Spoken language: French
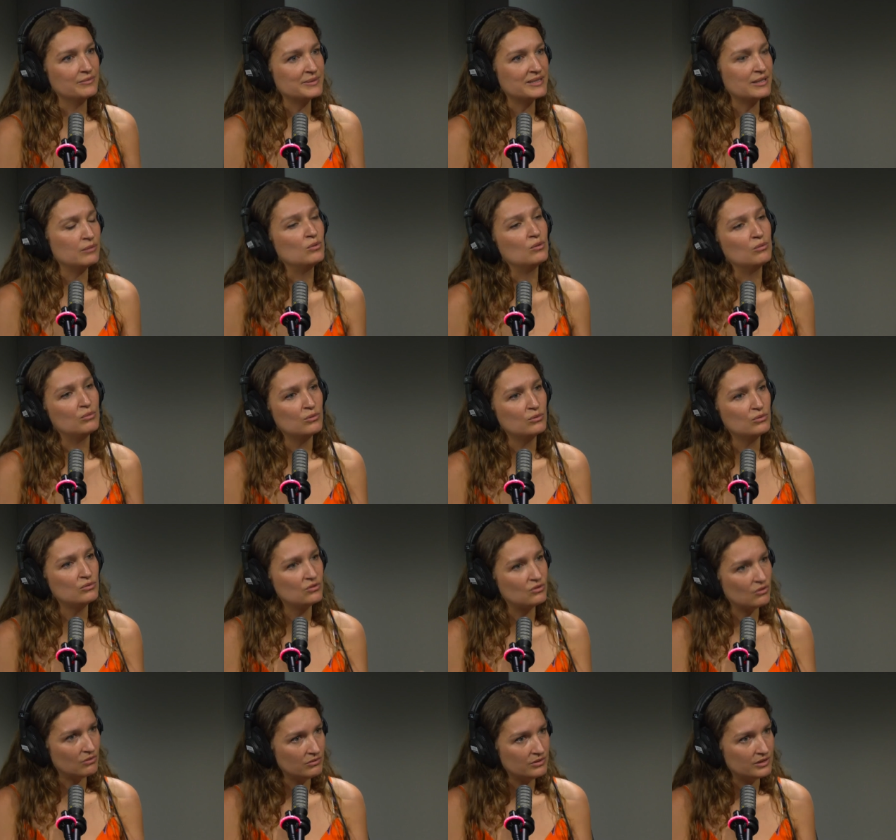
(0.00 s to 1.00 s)
Ça prend beaucoup de
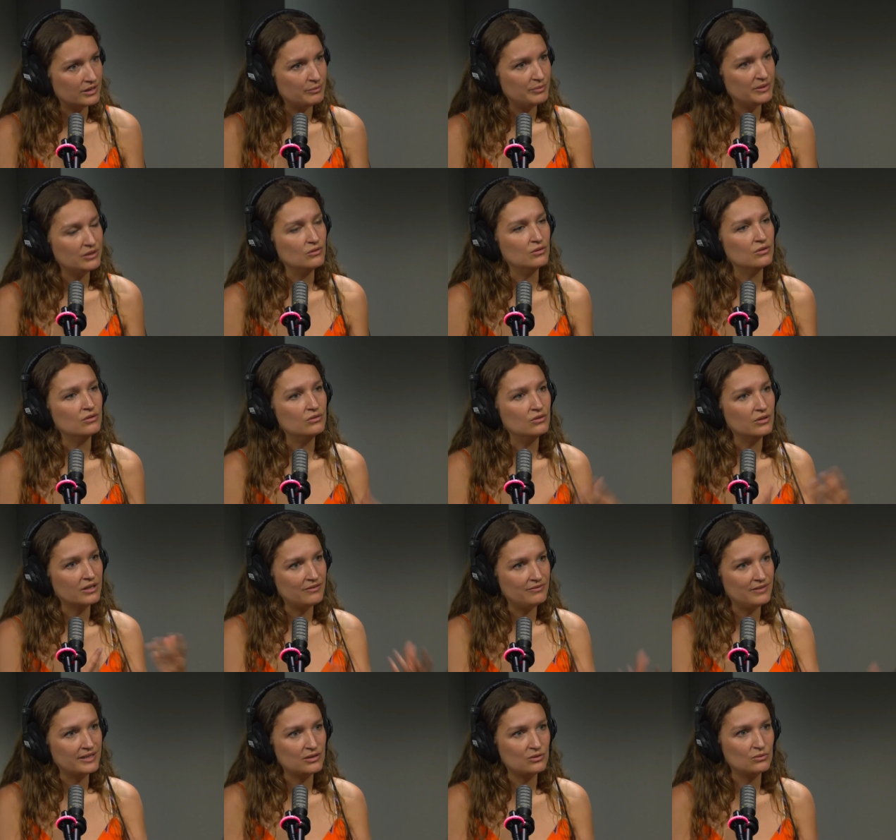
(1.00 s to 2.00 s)
temps et puis de,
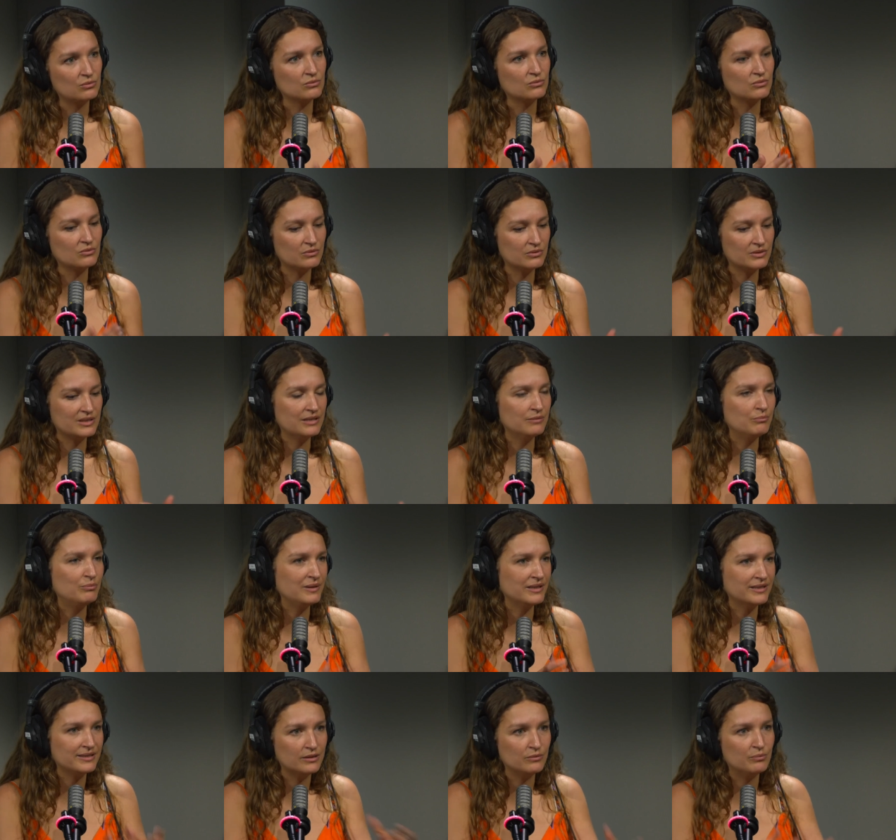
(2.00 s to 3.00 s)
réflexion. C'est
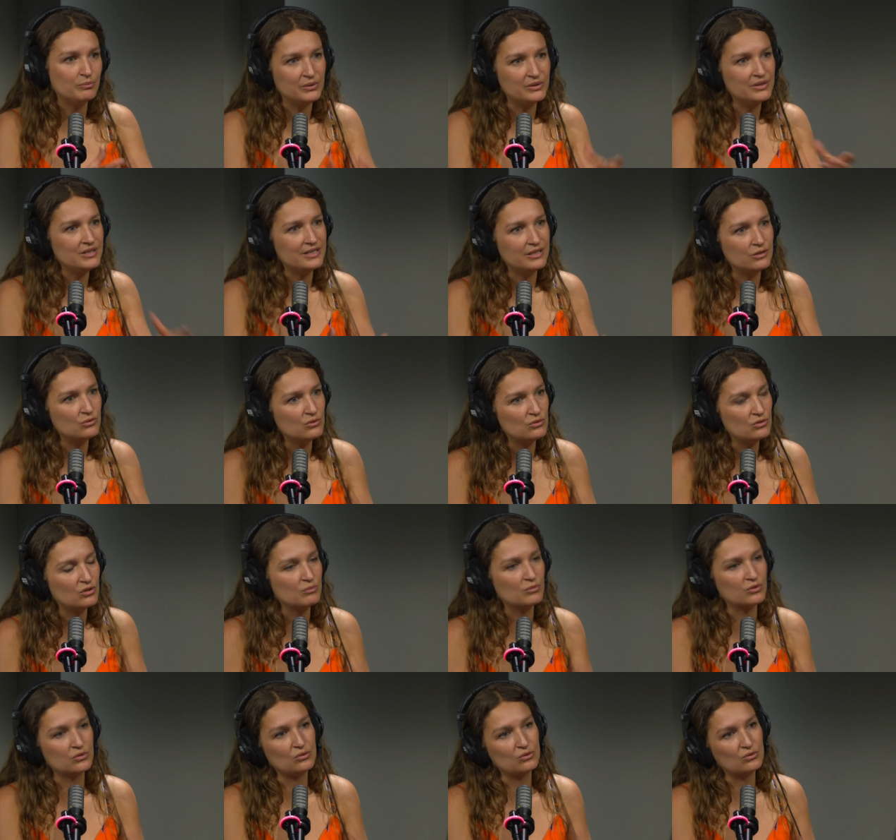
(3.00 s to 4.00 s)
plein de petits
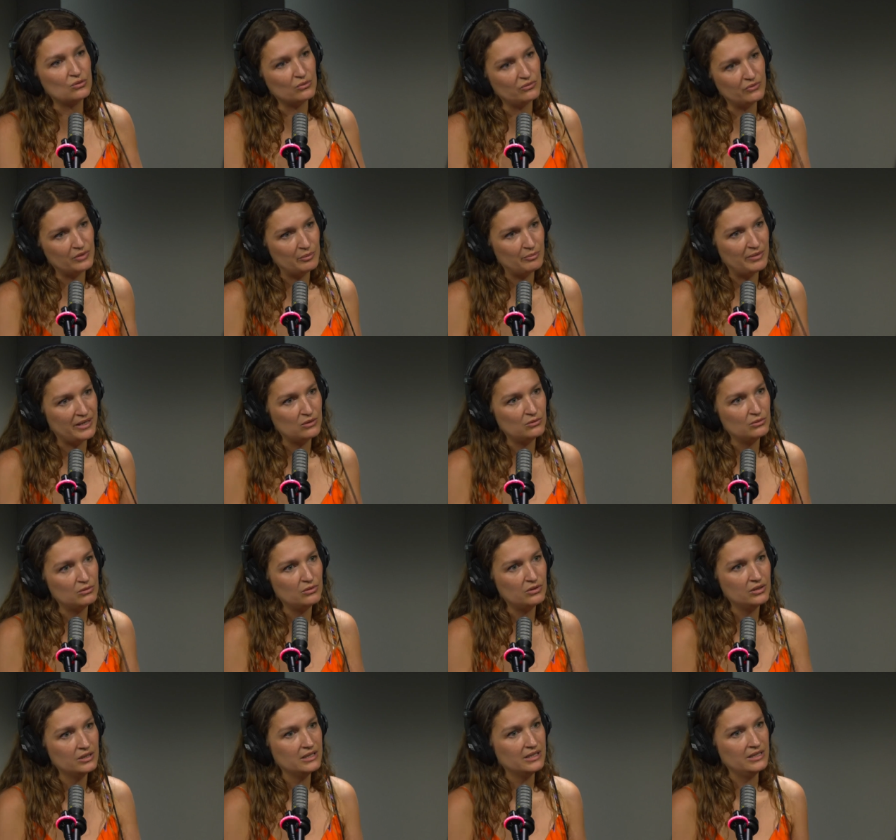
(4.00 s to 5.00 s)
ajustements, surtout en fin de
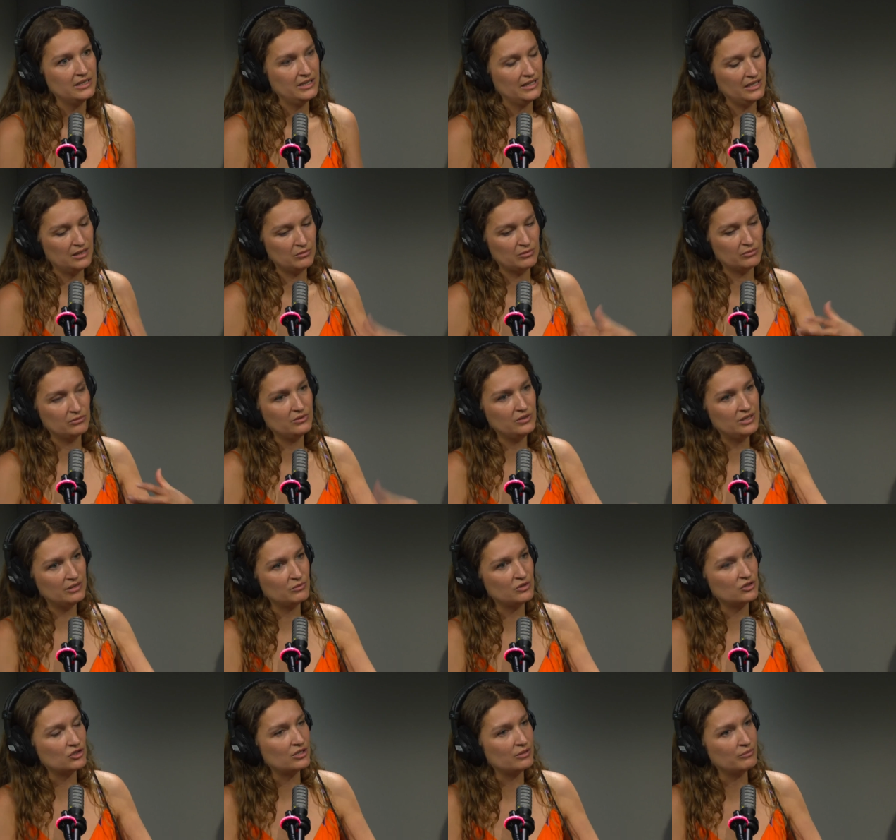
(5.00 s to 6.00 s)
parcours. Et à un moment donné,
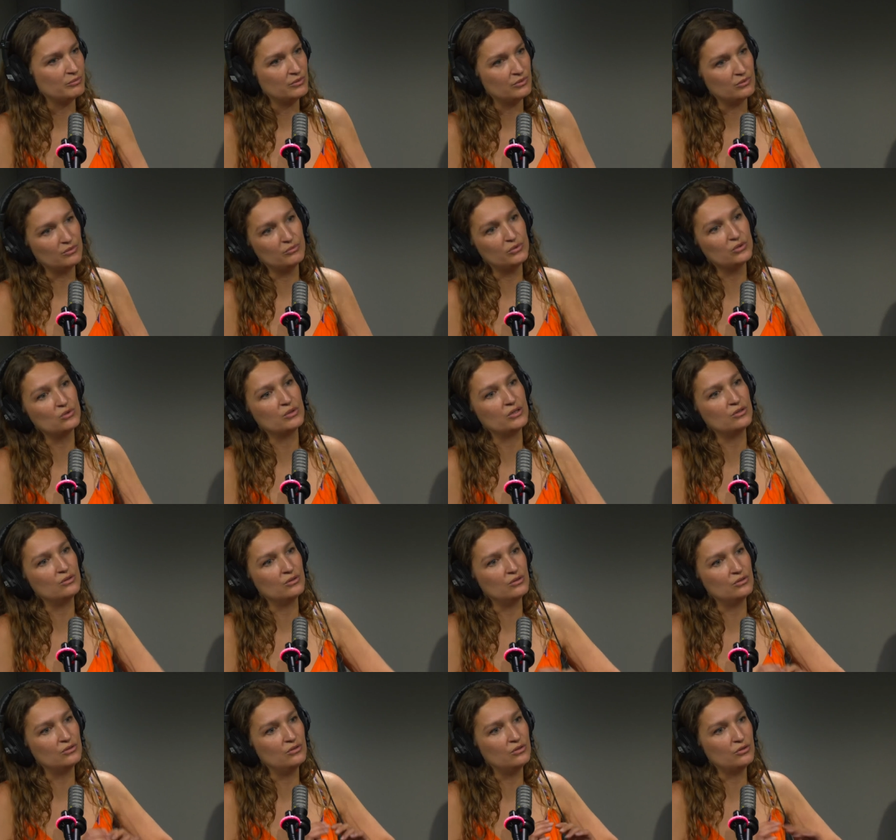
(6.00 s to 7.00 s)
moi, j'ai un peu besoin
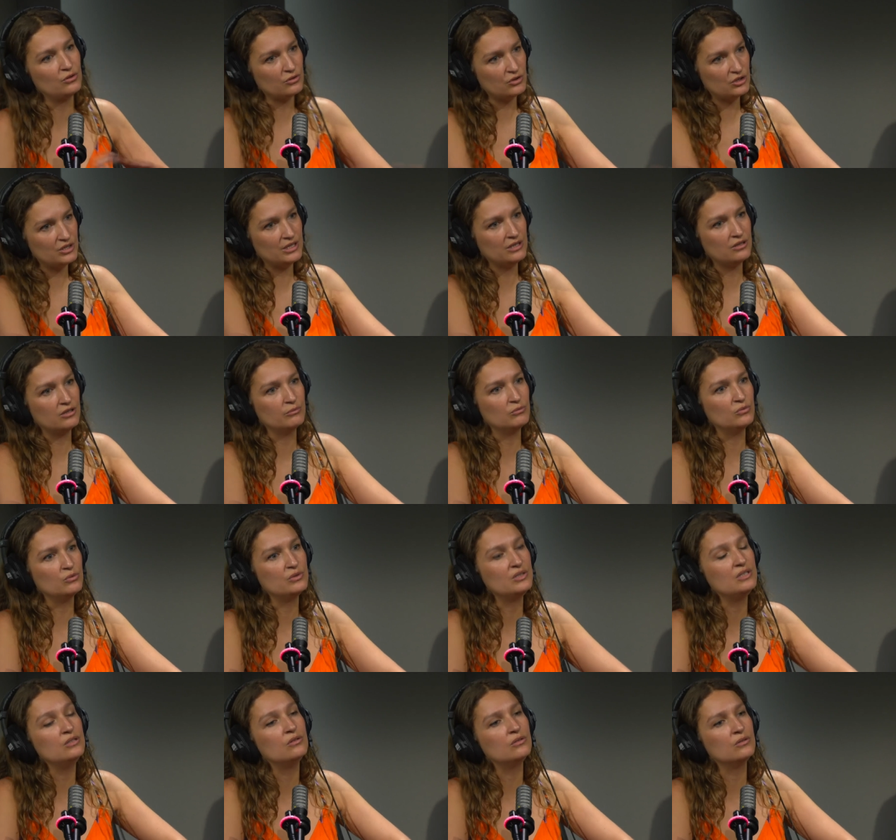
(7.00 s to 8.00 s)
de, rejeter, comme
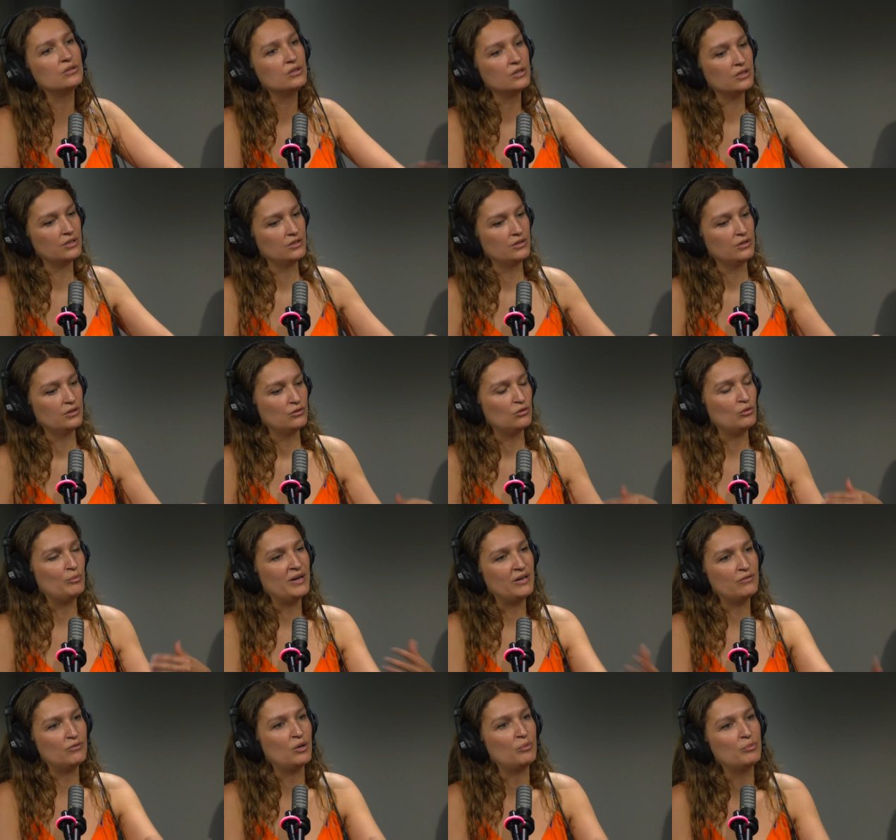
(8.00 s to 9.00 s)
aussi de ne
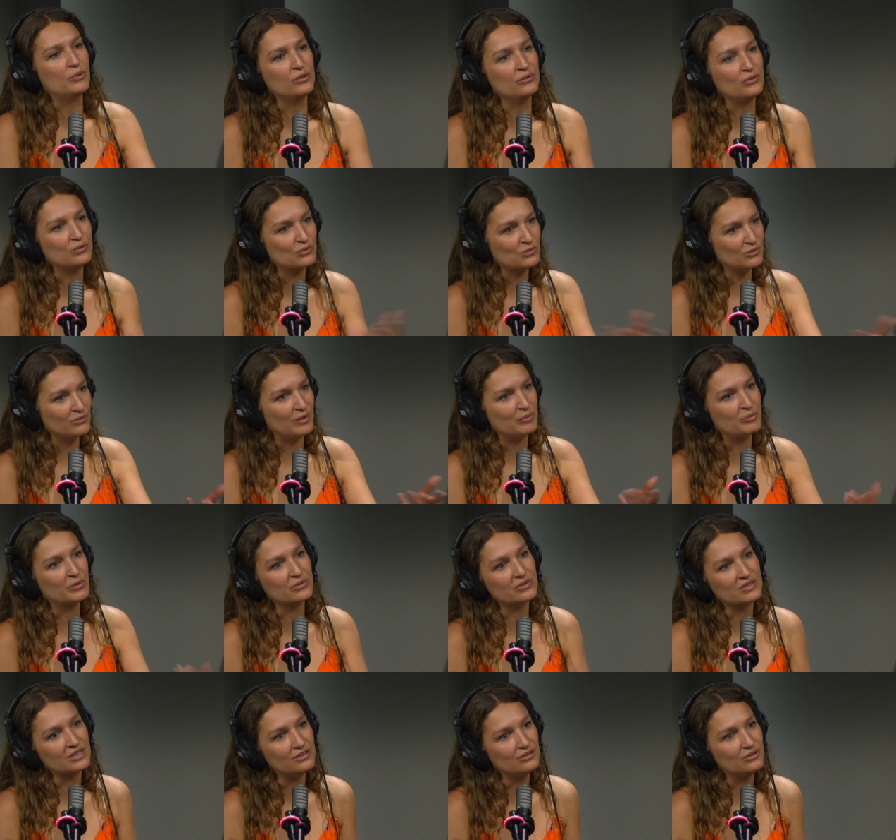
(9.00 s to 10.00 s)
pas avoir peur de ce qu'on va
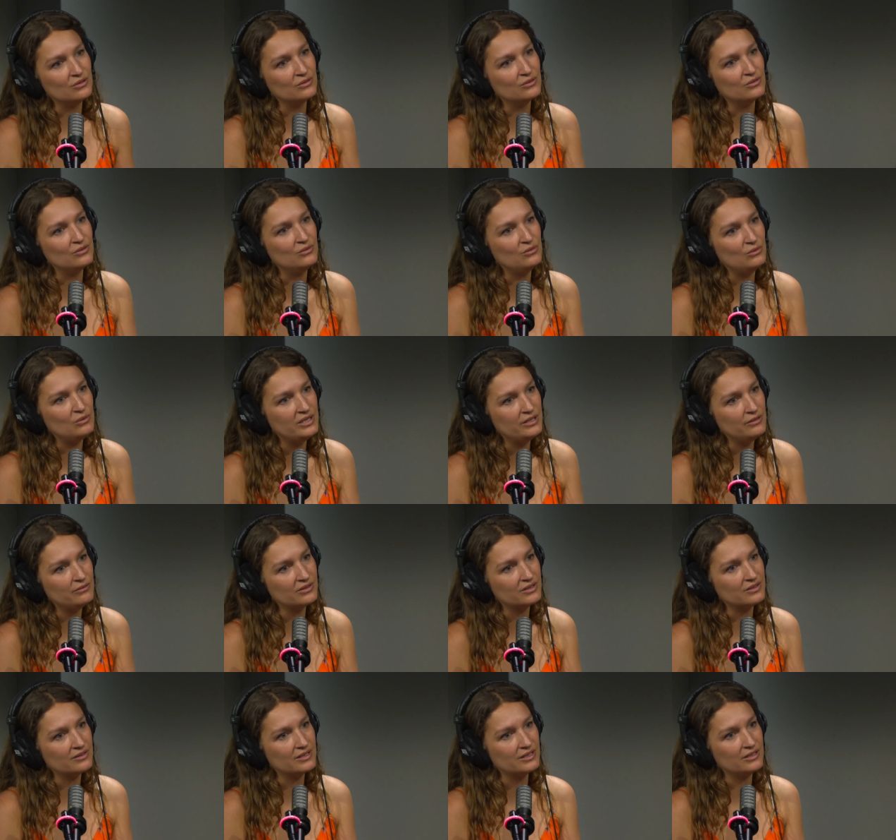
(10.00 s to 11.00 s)
penser du
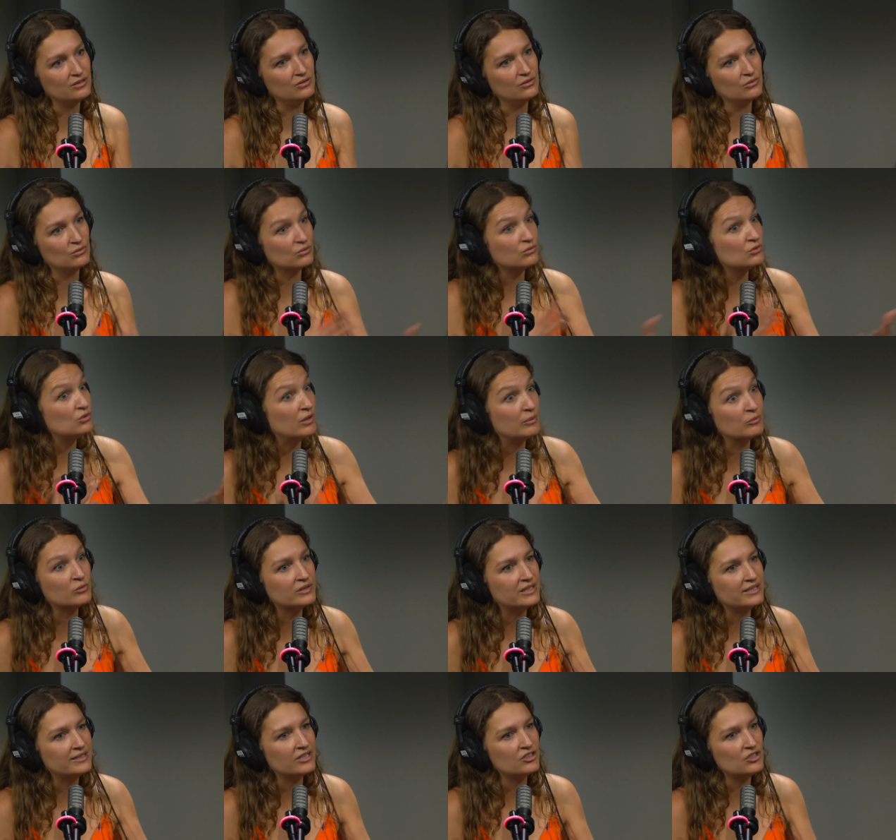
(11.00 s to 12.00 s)
livre. Et donc, je dois m'en
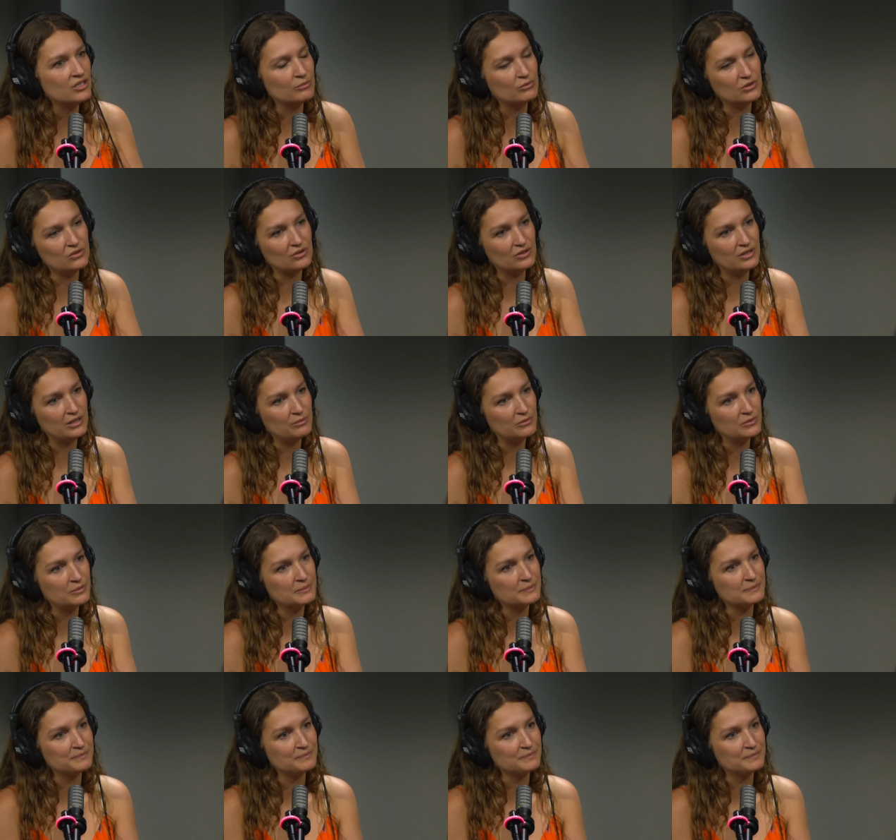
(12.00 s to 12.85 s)
détacher émotionnellement.